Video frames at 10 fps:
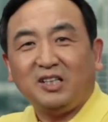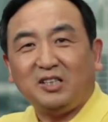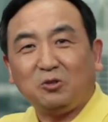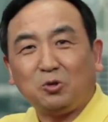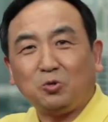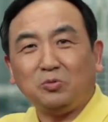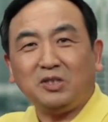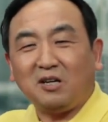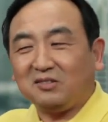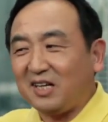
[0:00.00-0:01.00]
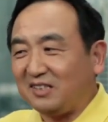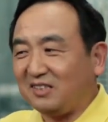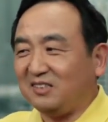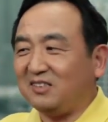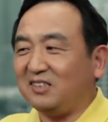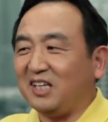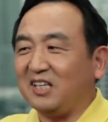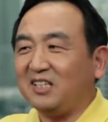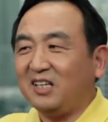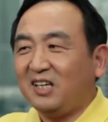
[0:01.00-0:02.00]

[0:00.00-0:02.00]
结果中校在此之前。